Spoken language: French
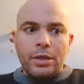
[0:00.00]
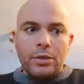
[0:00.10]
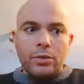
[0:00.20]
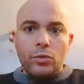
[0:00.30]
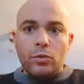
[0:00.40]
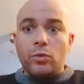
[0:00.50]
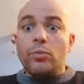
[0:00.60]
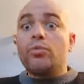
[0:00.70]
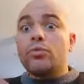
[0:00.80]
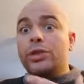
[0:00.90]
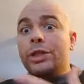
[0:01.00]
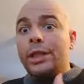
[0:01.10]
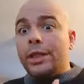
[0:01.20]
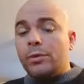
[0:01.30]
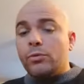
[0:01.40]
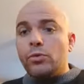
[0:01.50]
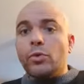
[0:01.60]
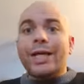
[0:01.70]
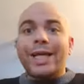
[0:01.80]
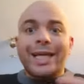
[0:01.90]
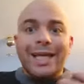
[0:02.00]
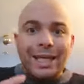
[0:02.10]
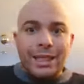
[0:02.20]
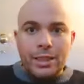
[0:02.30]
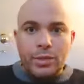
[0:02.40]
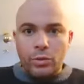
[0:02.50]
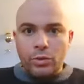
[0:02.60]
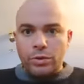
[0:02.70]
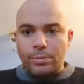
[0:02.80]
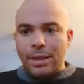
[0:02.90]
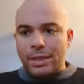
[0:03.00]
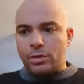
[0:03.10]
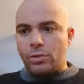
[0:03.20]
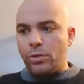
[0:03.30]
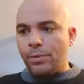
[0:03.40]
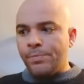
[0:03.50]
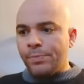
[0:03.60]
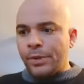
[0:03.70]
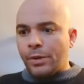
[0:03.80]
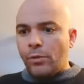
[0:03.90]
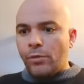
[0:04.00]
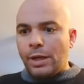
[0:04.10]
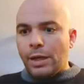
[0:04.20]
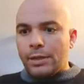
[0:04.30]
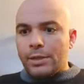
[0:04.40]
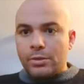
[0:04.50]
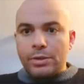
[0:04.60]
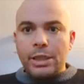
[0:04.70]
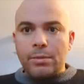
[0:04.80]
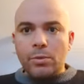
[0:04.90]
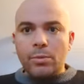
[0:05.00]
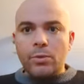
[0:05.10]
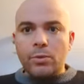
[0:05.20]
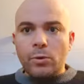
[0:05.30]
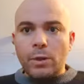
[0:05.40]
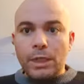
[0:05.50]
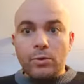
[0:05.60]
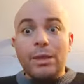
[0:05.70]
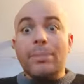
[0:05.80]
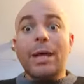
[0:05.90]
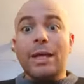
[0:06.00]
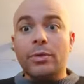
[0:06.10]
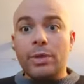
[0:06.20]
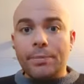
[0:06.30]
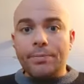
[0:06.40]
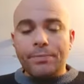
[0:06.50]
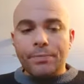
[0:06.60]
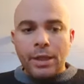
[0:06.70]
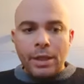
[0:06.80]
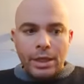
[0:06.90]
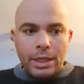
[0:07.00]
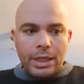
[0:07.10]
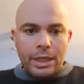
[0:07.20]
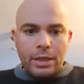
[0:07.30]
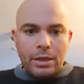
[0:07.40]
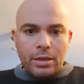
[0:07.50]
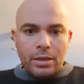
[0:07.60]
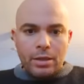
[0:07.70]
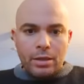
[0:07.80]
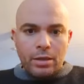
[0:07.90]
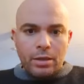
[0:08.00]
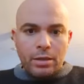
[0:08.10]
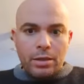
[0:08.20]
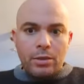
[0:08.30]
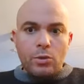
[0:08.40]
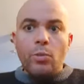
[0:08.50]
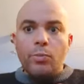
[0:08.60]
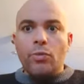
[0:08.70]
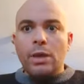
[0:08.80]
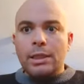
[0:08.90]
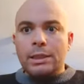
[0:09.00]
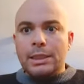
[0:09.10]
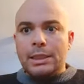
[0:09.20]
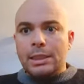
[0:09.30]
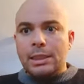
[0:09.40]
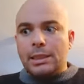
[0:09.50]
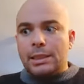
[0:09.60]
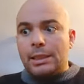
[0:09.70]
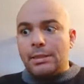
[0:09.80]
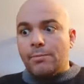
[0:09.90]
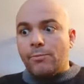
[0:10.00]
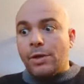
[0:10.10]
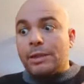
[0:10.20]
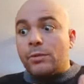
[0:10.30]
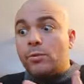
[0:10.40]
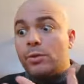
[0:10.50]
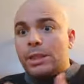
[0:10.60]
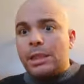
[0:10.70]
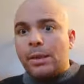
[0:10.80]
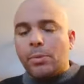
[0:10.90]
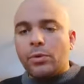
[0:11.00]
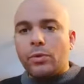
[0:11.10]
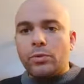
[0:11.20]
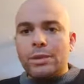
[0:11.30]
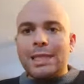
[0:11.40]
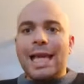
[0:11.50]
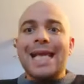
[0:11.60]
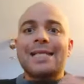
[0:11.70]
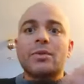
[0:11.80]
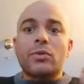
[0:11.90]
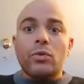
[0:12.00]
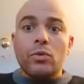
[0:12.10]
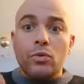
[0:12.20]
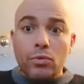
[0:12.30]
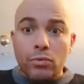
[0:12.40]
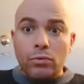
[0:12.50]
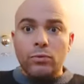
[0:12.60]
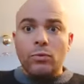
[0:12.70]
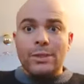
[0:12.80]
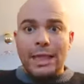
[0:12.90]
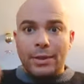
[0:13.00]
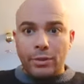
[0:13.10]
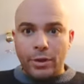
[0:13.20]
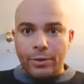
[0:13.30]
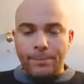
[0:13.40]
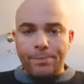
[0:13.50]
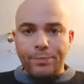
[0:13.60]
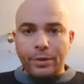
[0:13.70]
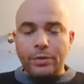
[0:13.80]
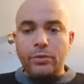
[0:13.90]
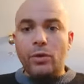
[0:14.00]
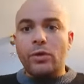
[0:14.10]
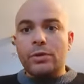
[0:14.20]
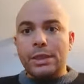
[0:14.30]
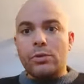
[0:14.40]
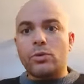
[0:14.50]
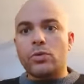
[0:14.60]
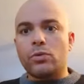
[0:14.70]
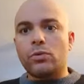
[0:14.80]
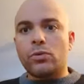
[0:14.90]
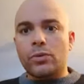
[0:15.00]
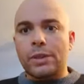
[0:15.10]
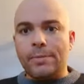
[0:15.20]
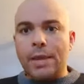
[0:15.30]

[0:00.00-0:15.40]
de, bouger ou de créer des choses parce que on va sentir à un moment donné qu'on n'est pas accueilli. Et euh, le point qui, va être utile à prendre en compte, c'est est-ce que nous, on, s'accueille dans cette notion d'oser